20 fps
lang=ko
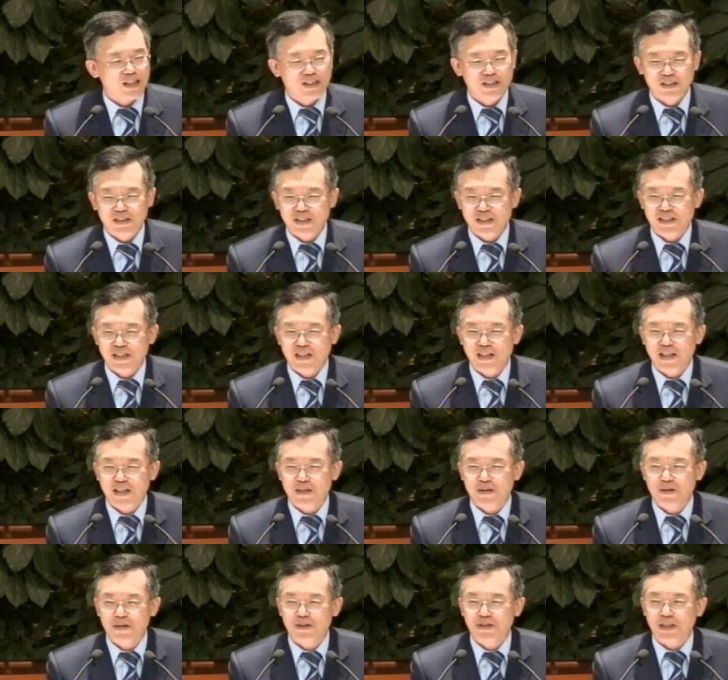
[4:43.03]
그렇게
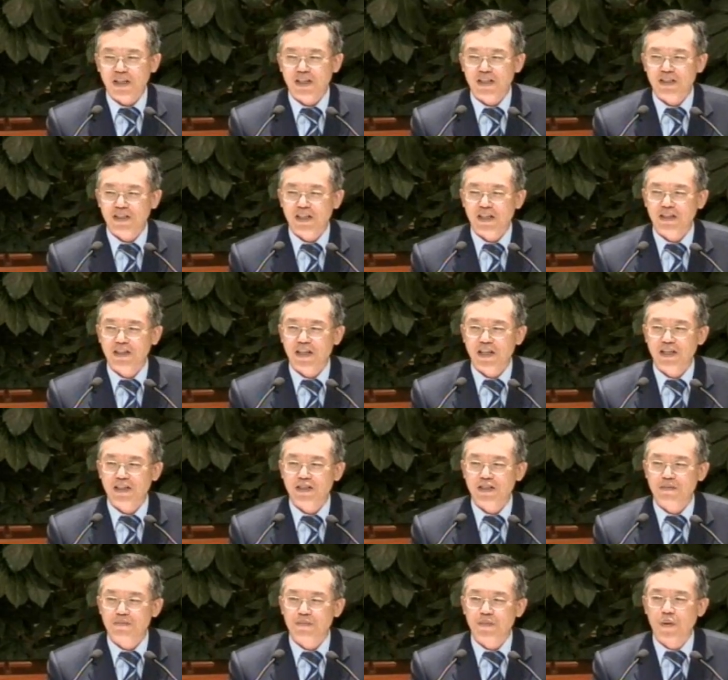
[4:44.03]
생각하고 자기의
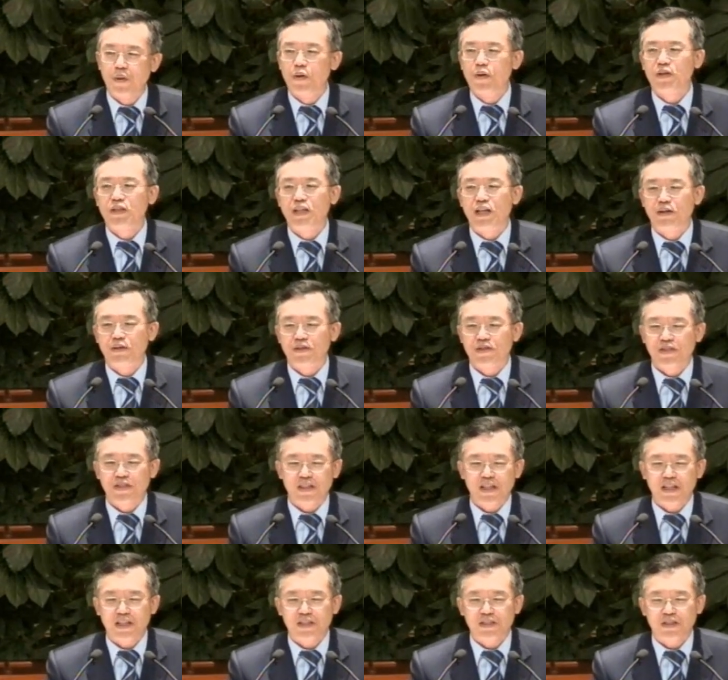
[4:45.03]
내일을 포기하고
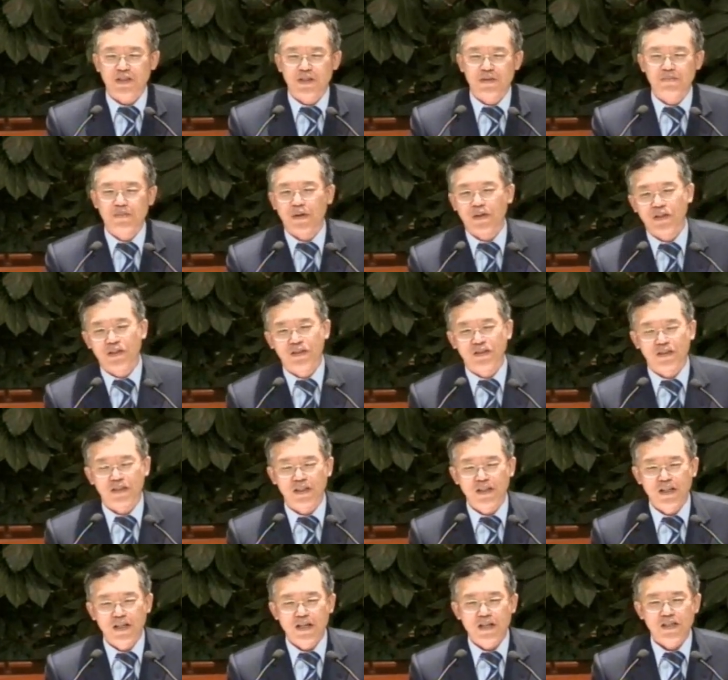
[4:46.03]
쓰레기처럼 버리는
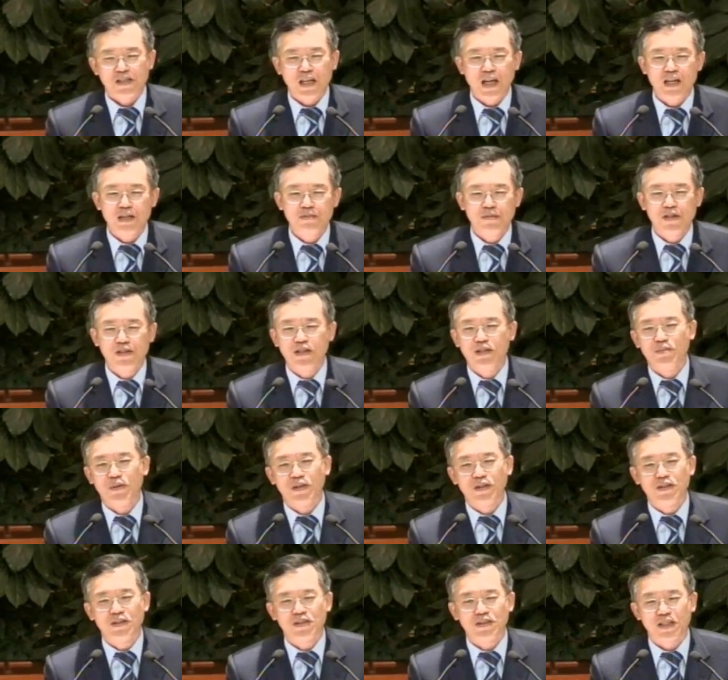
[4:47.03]
생명을
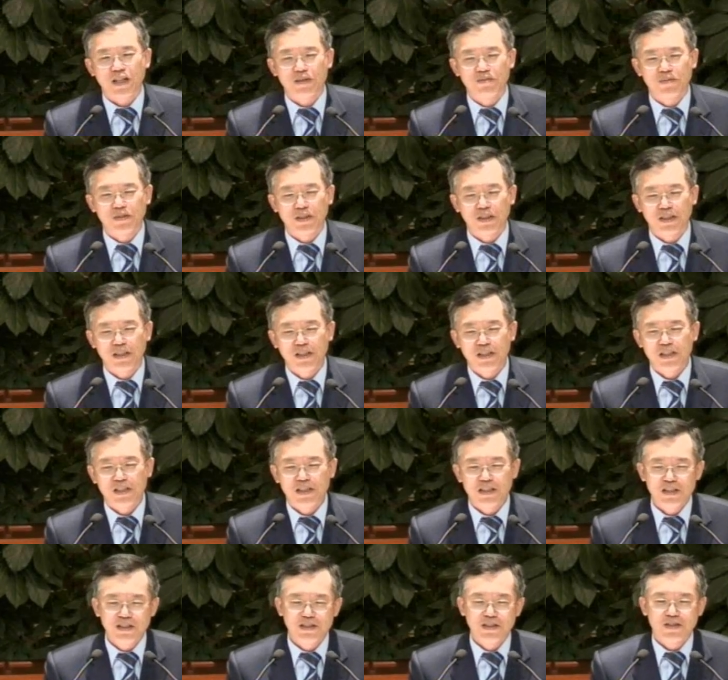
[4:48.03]
버리는 사람들이
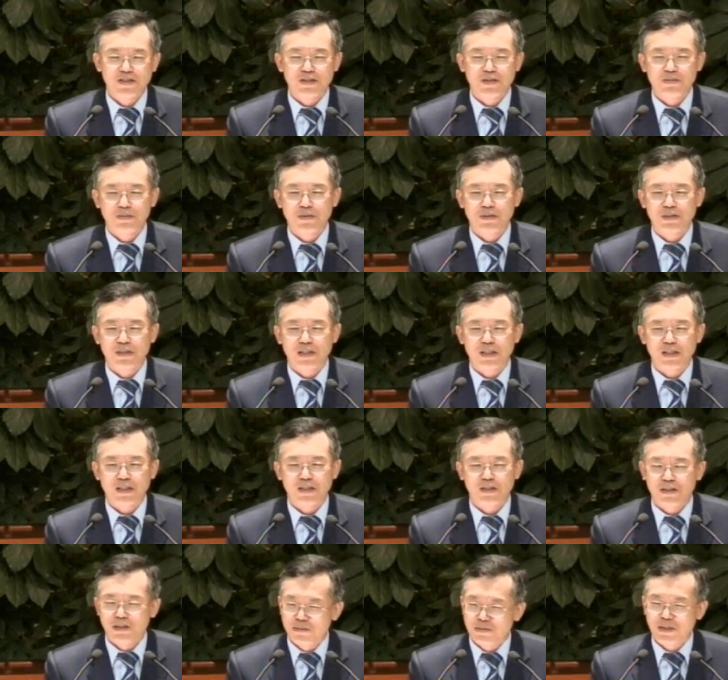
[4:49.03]
있는 것을 볼 때
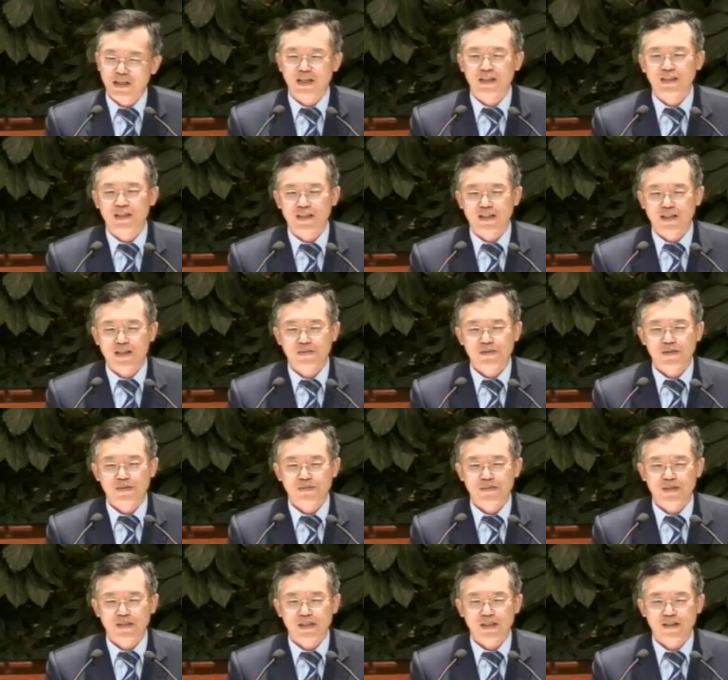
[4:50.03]
너무나
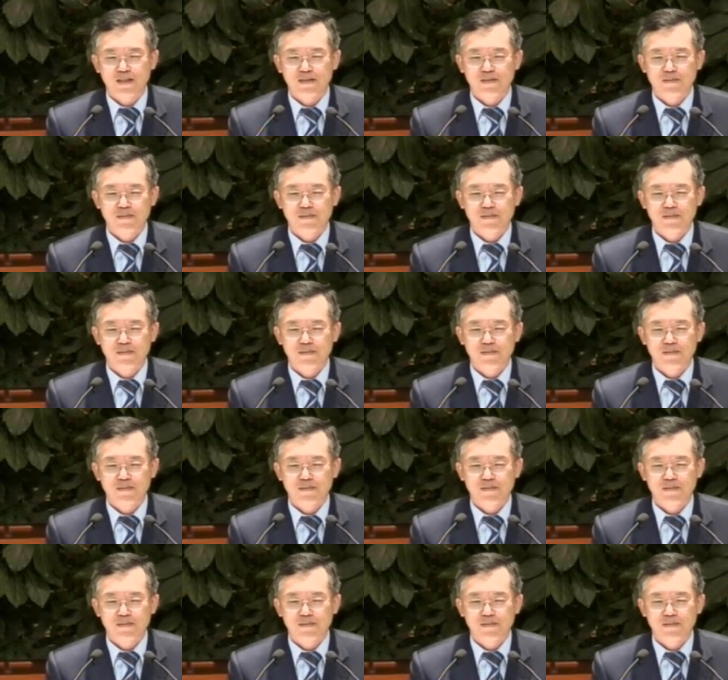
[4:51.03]
안타깝습니다.